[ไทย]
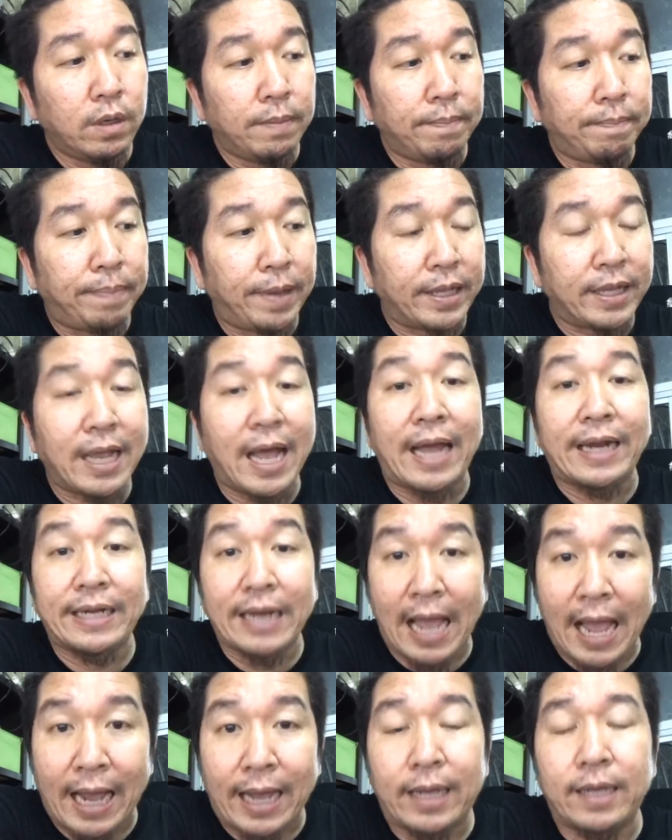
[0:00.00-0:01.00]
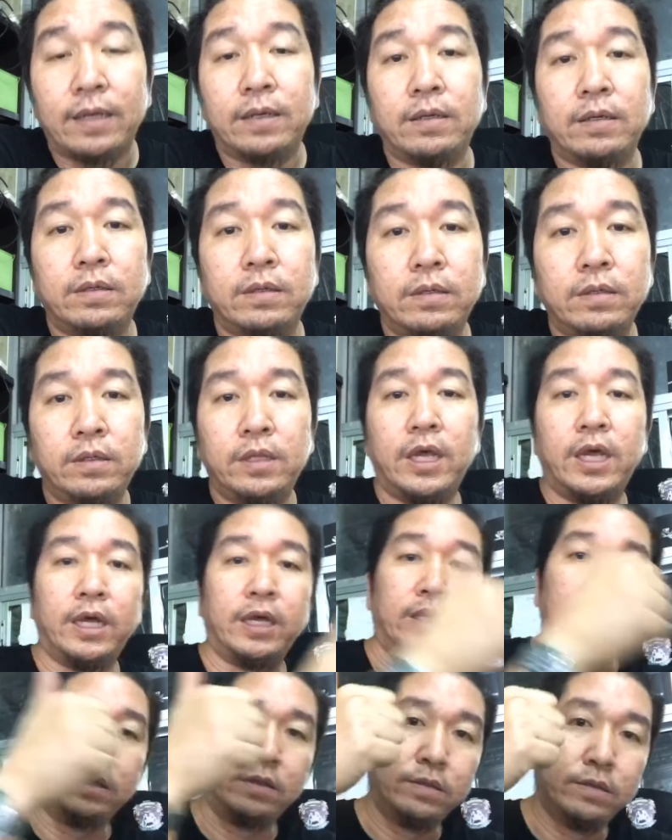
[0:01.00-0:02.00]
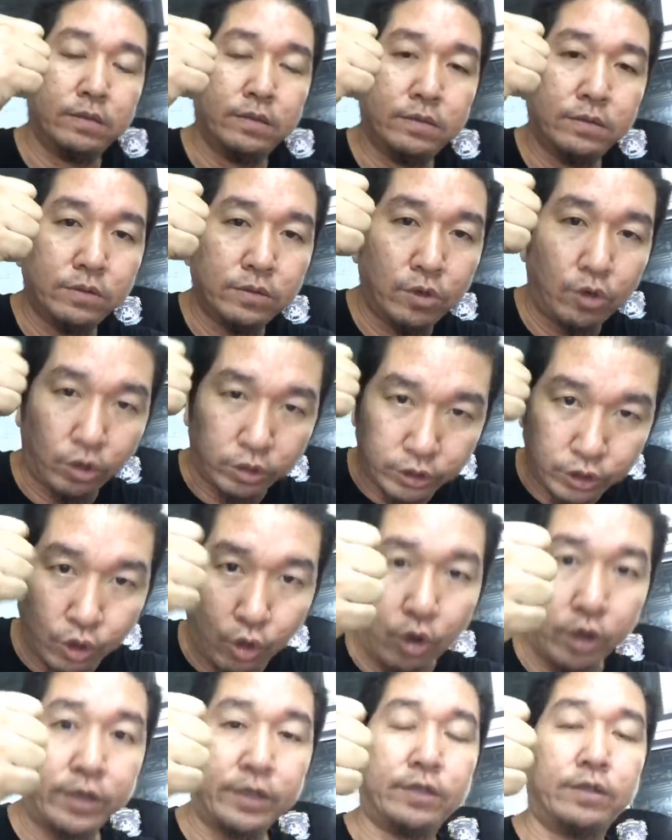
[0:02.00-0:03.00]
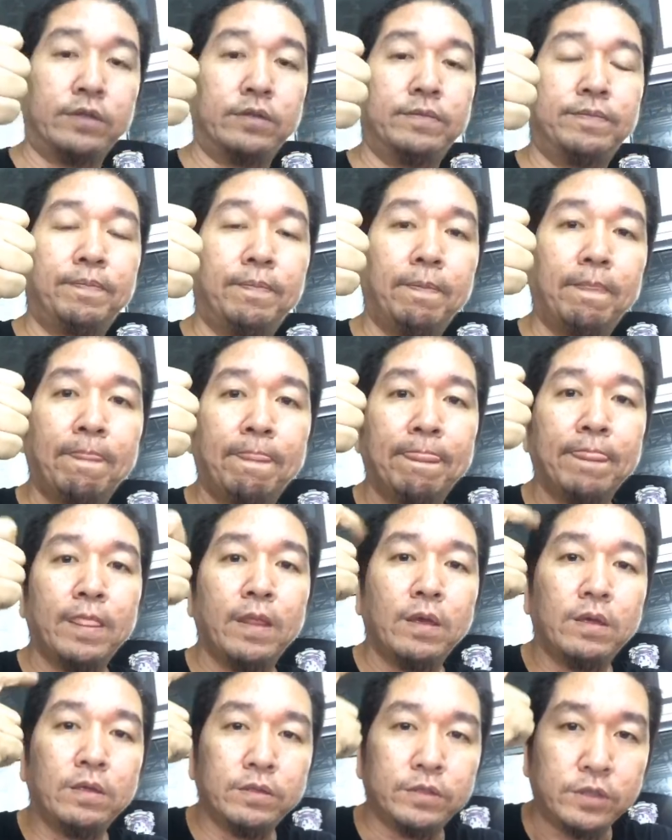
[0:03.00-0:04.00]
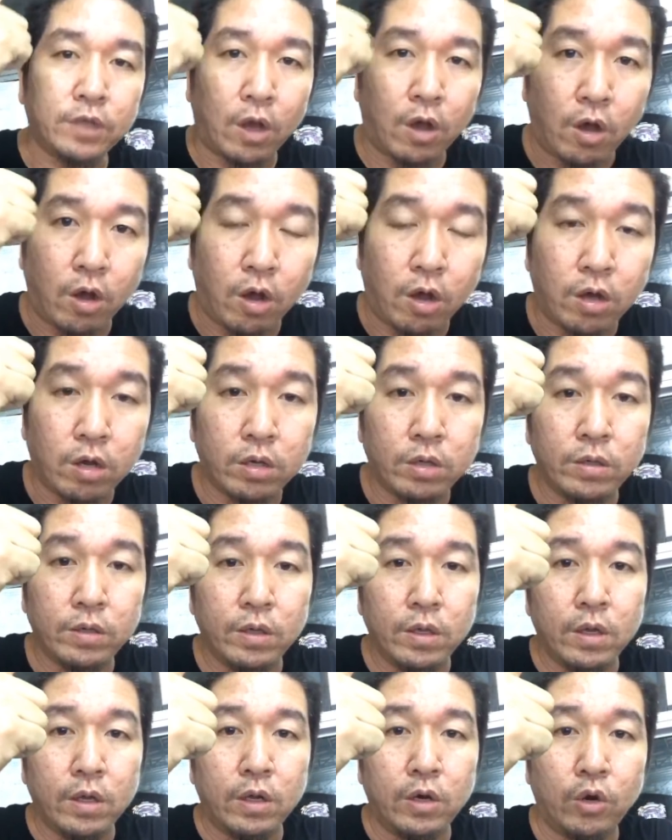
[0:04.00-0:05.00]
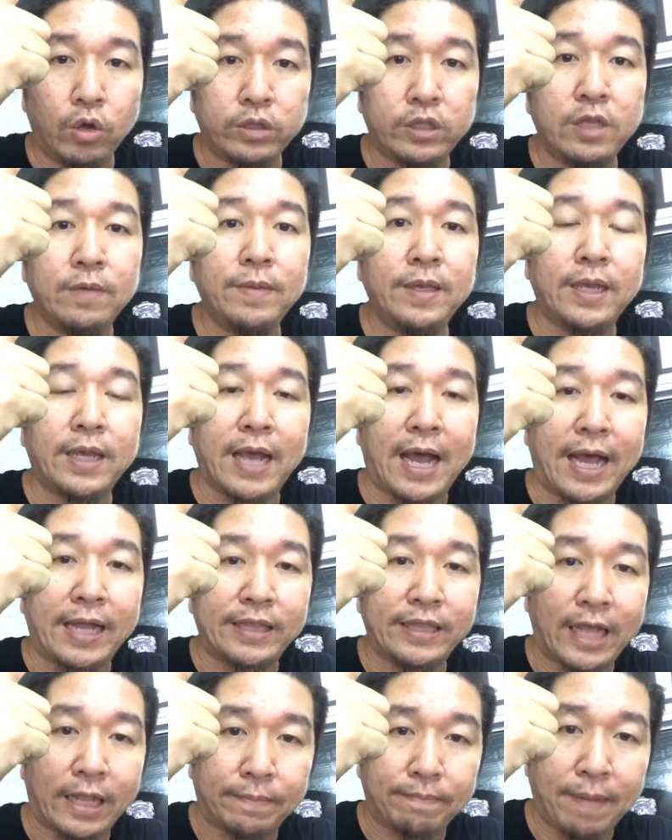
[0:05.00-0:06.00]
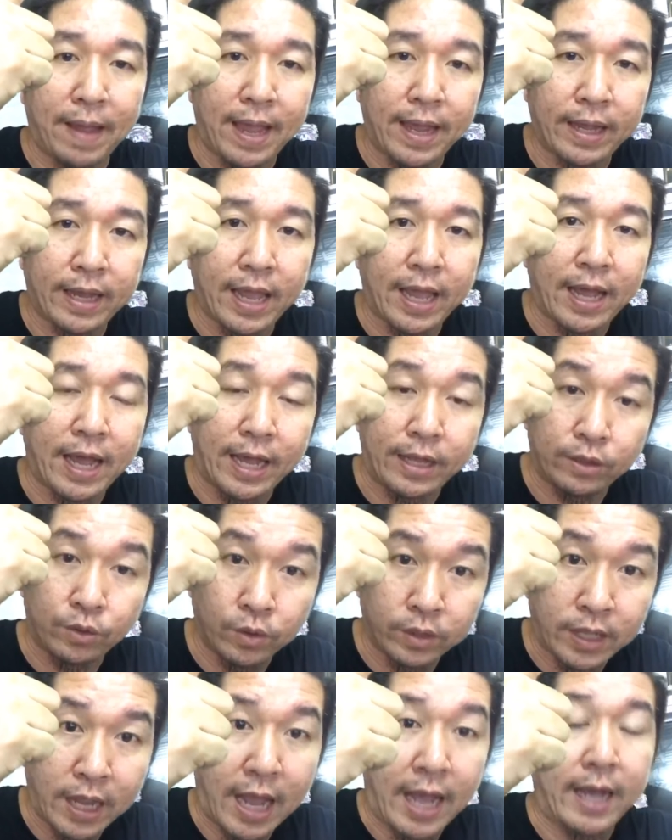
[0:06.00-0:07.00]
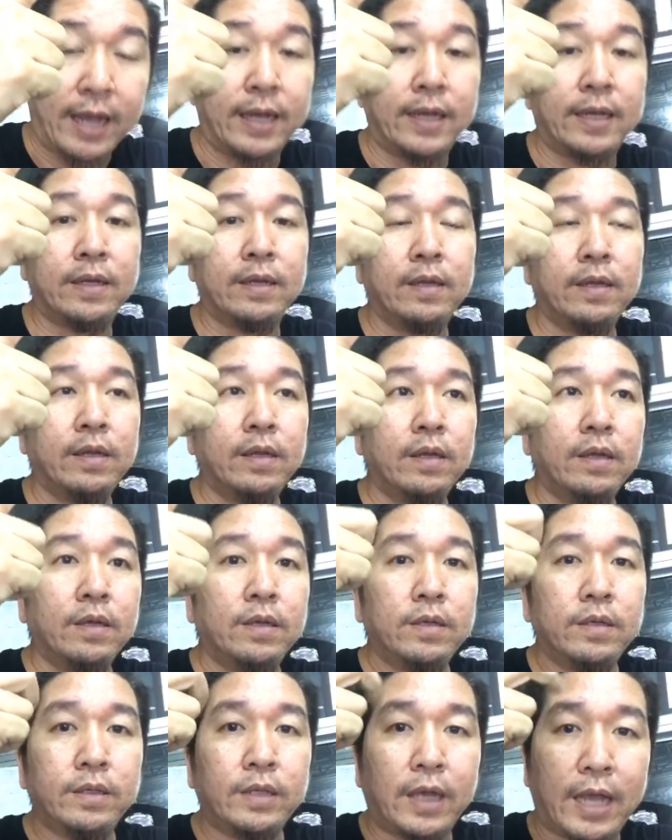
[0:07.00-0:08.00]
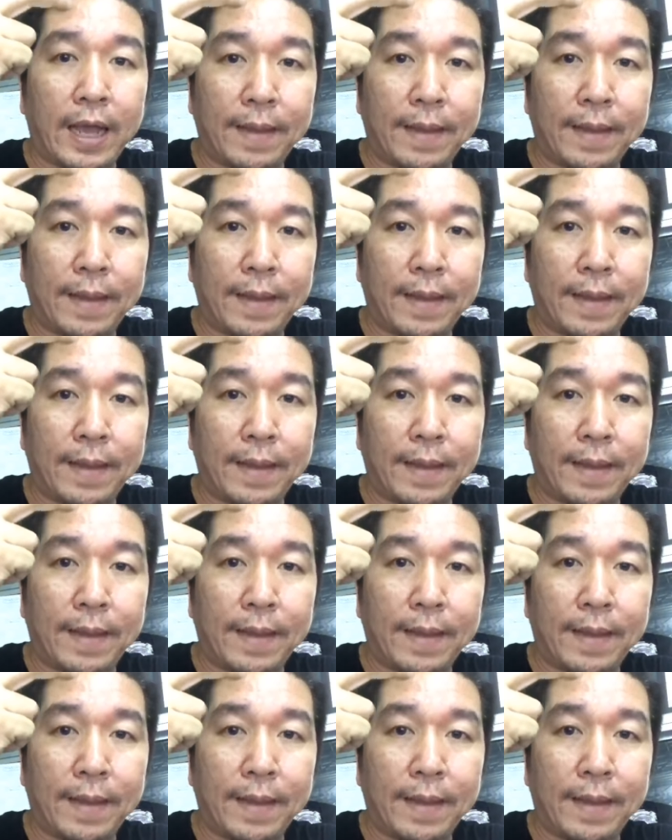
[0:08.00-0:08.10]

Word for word: เป็นงานหนัก 1. รถชน 2. รถที่มีการ ดัดแปลงแก้ไขตัวถังนะค